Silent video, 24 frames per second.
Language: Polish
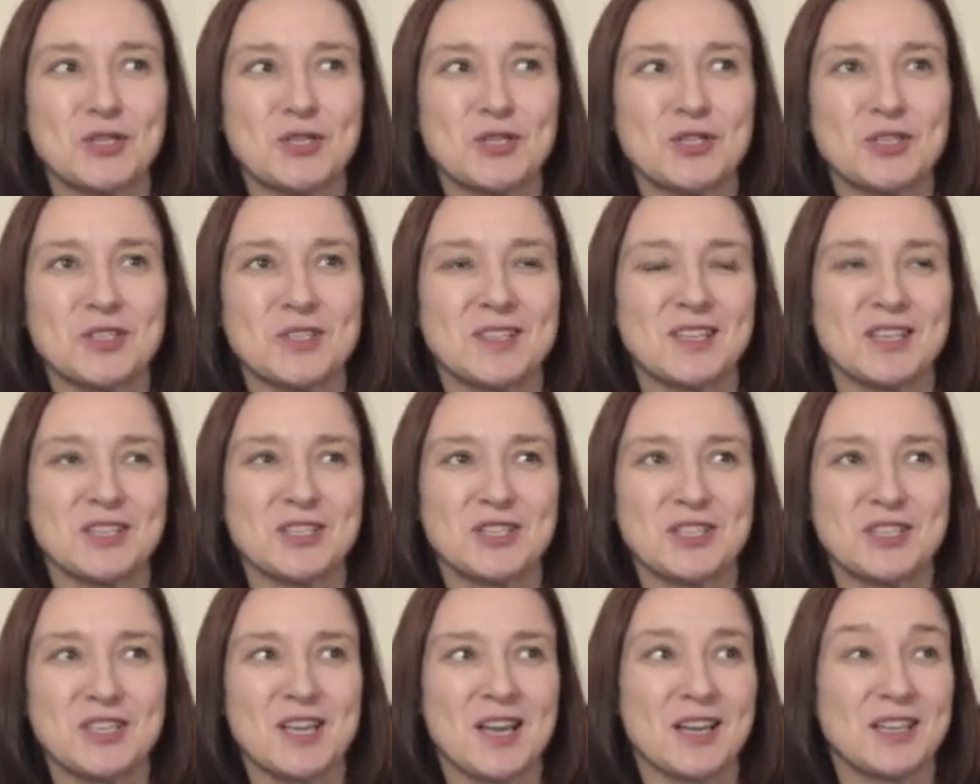czy
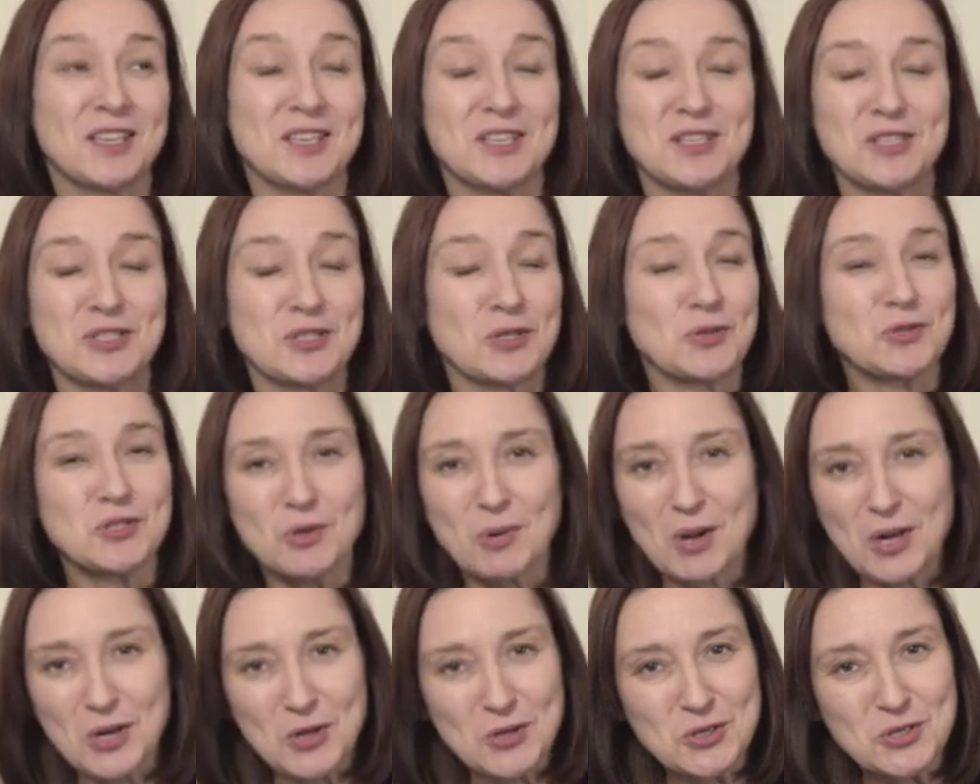też jakiejś no,
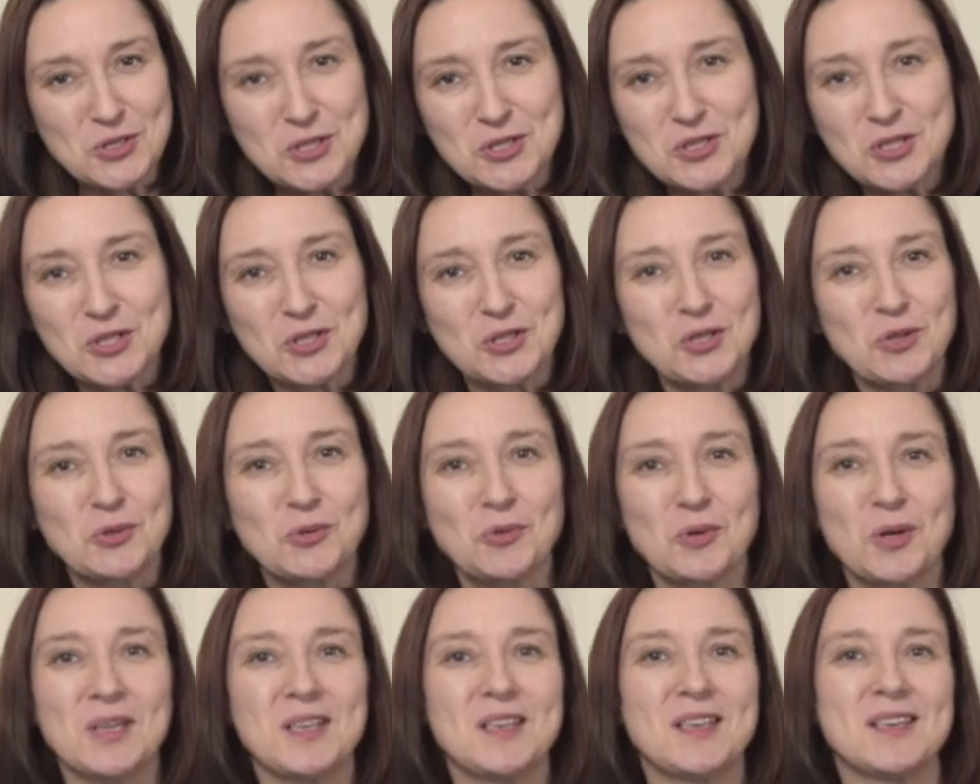działalności, dzięki
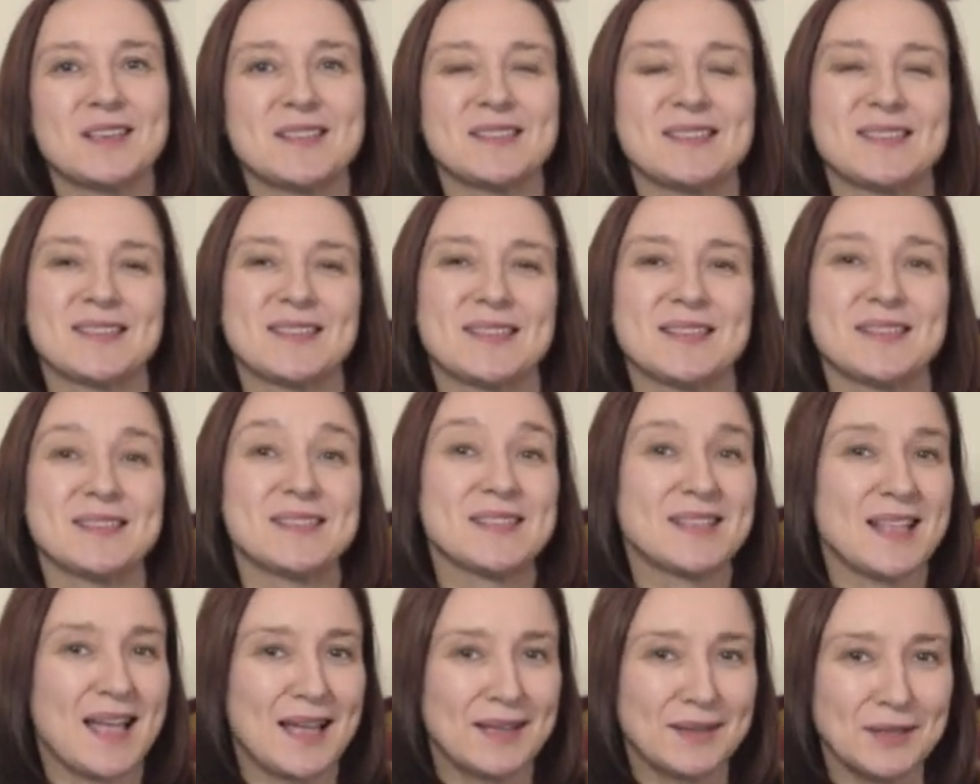której jest
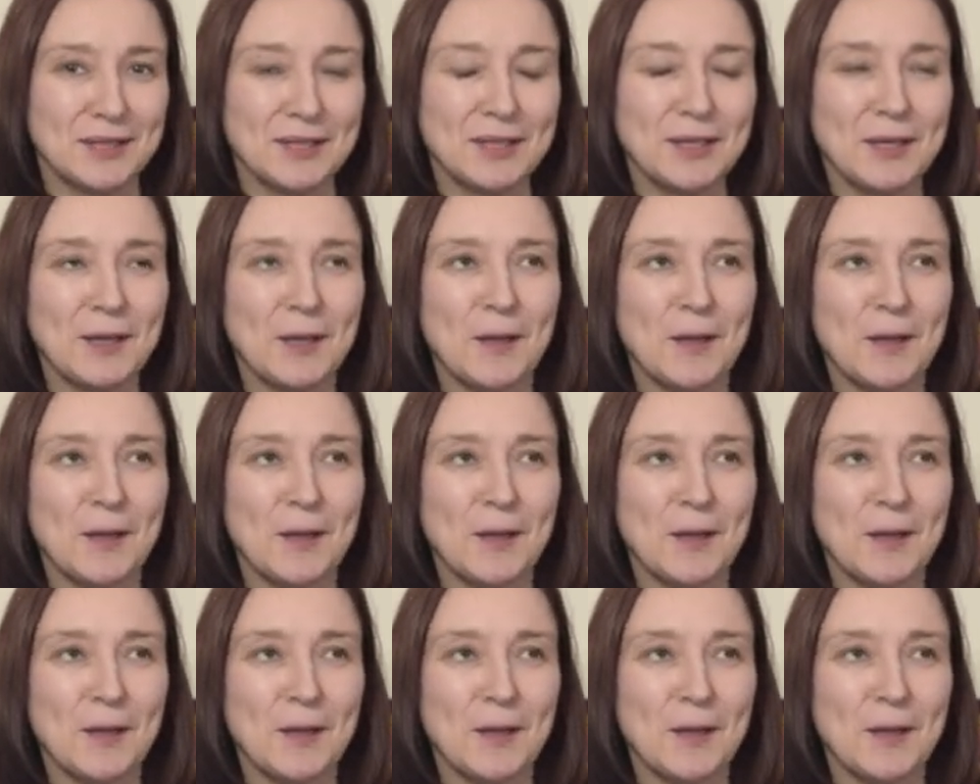znany.